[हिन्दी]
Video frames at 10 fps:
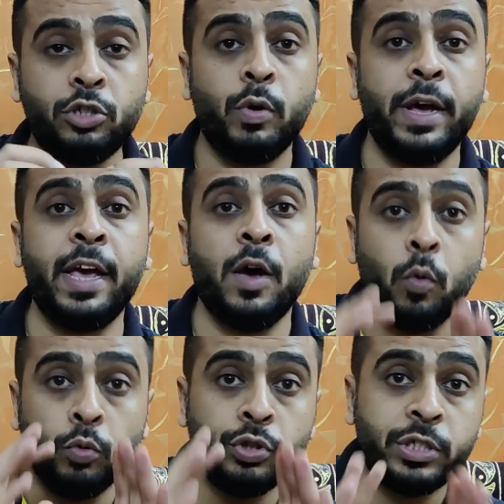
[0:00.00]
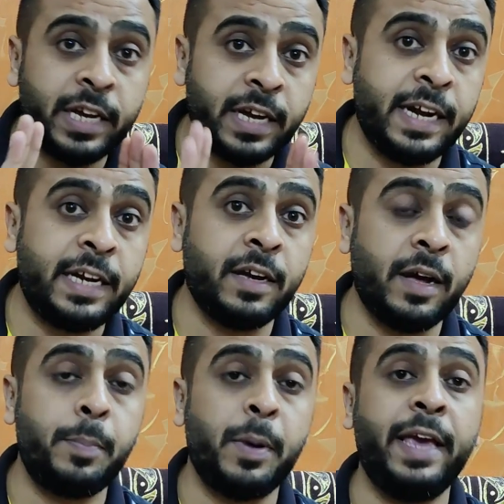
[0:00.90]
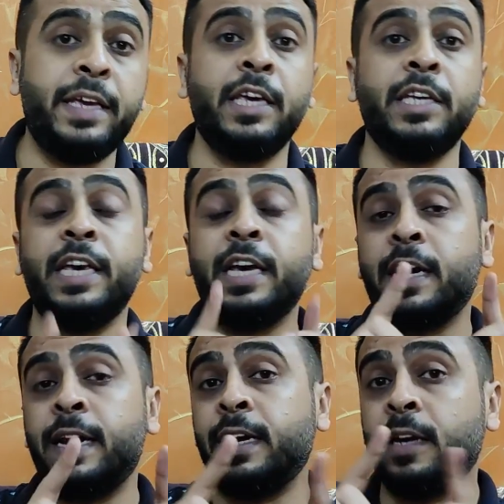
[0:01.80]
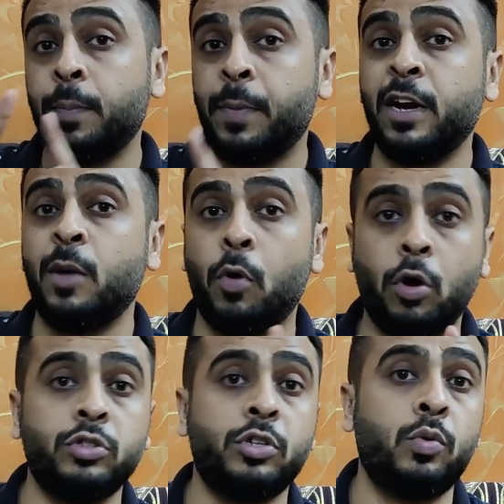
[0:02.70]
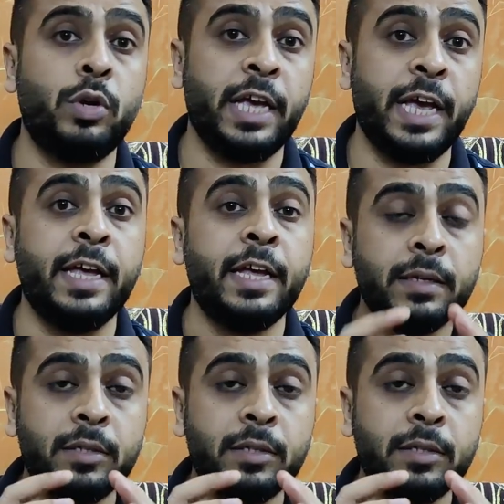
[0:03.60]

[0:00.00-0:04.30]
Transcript: जो हैं उनसे कनेक्ट कर पाएगी ये कनेक्ट कर पाना बहुत ज़रूरी है